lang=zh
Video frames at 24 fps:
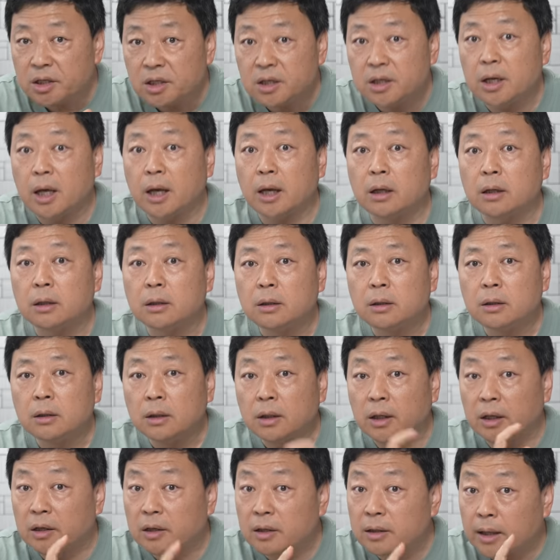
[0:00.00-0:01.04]
一年，
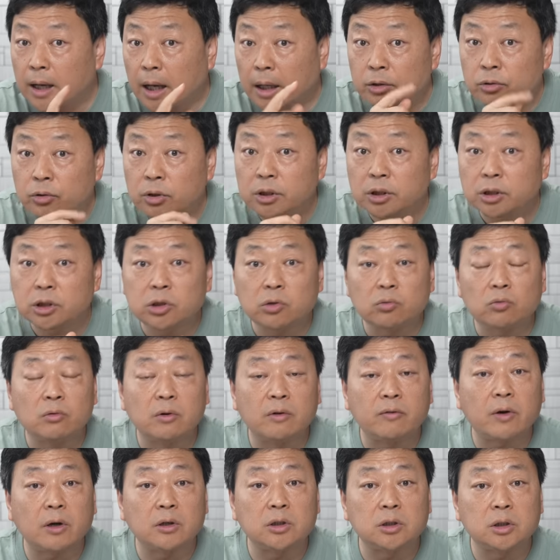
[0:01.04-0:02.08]
给人感觉这个生活
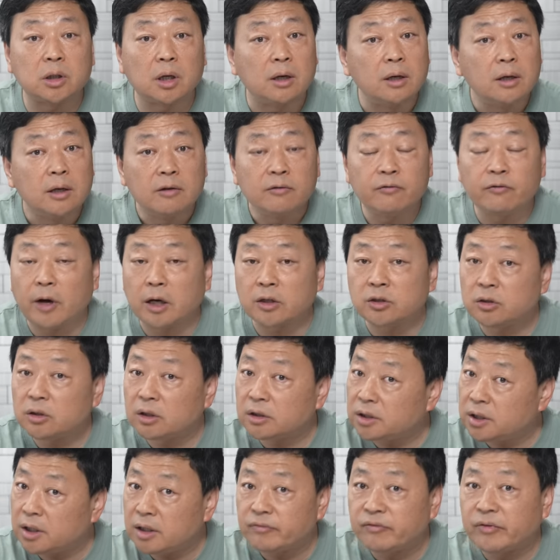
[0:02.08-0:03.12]
方式发生了
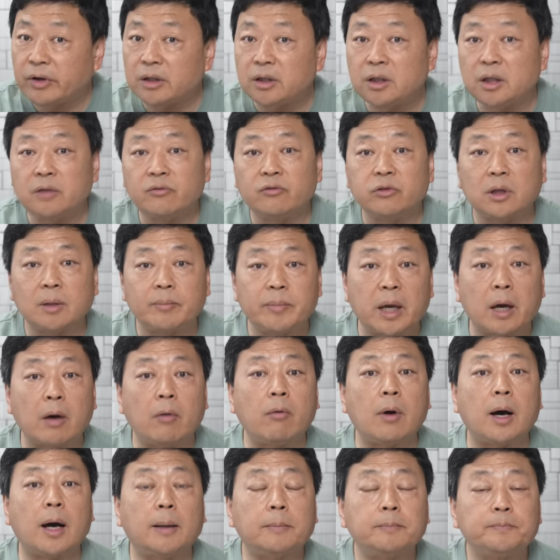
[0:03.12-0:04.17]
天翻地覆的变
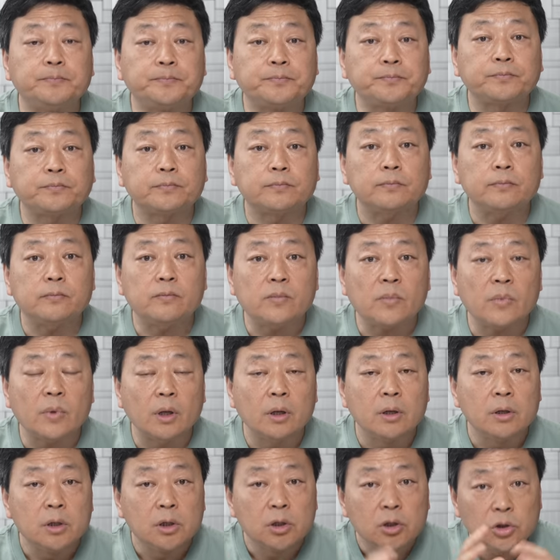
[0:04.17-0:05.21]
化，
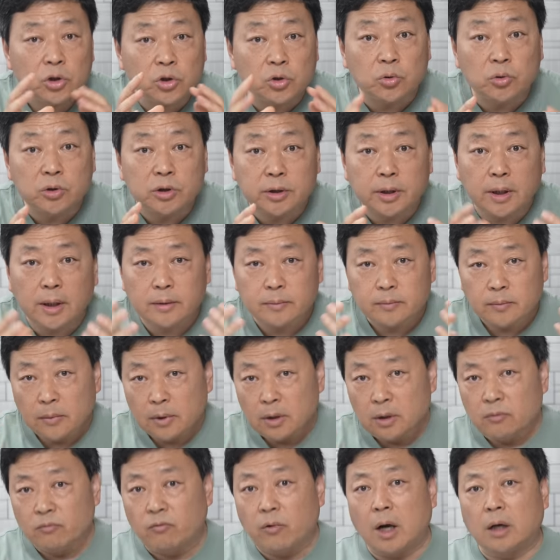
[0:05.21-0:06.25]
就是啊，
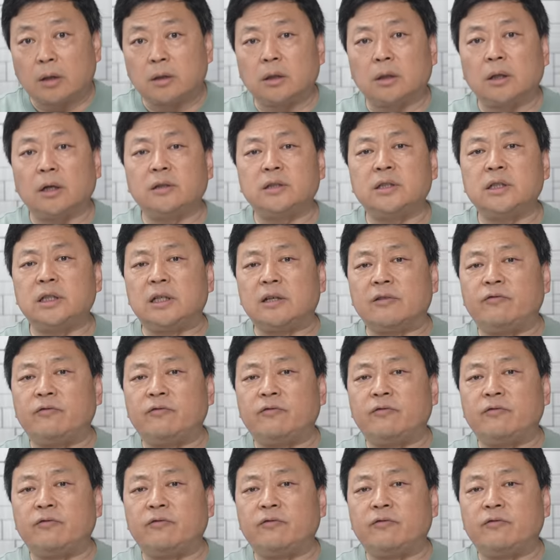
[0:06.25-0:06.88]
网上他自己